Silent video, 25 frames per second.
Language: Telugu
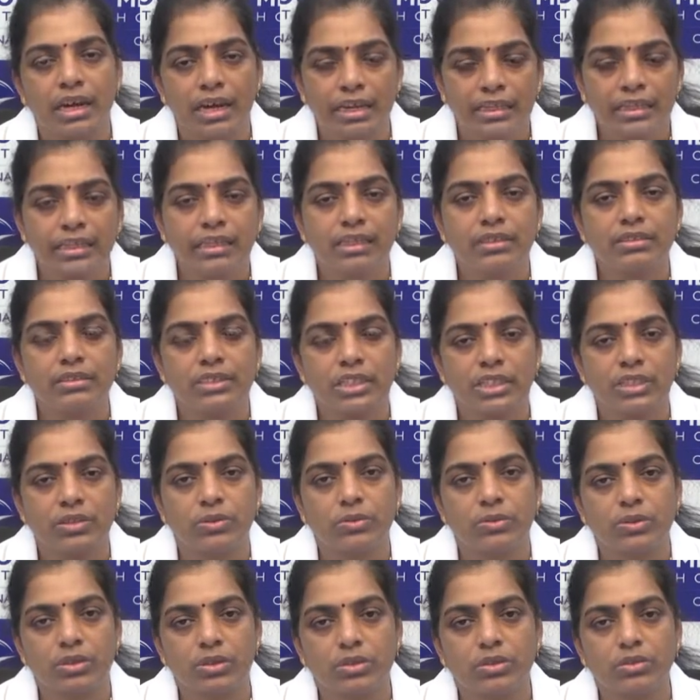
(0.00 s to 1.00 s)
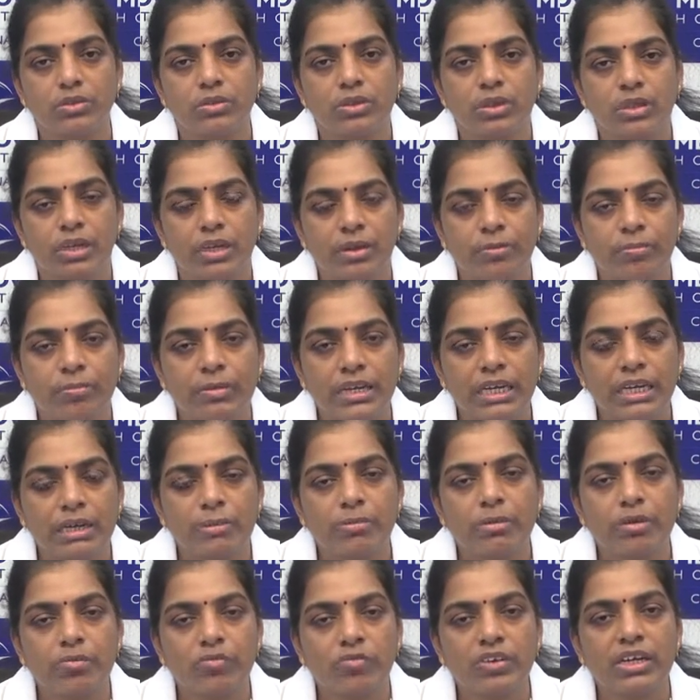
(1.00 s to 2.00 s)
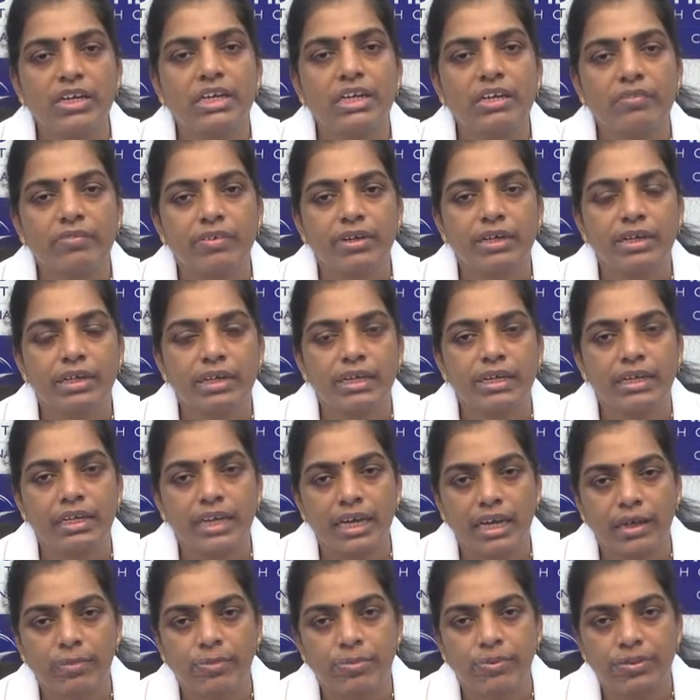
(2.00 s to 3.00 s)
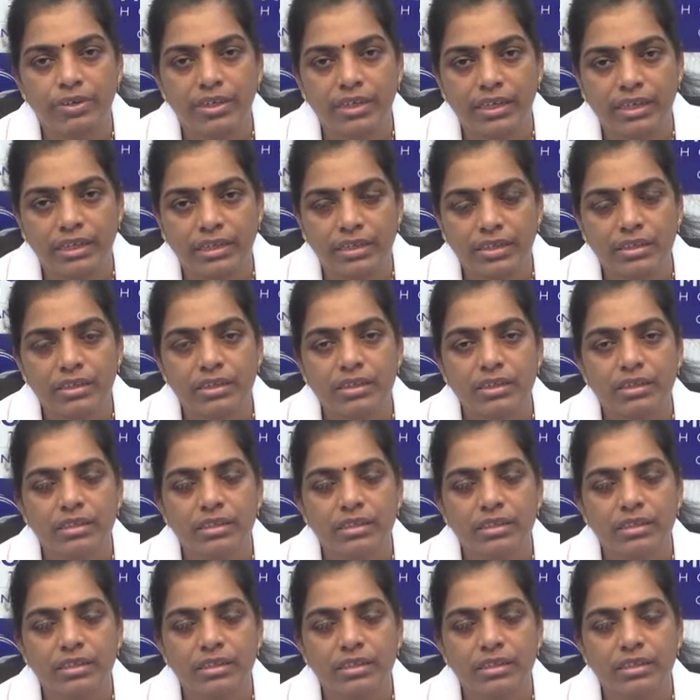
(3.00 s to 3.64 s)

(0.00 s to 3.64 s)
అది చేయకూడదు మినిమం వన్ అవర్ అన్న గ్యాప్ ఉండాలి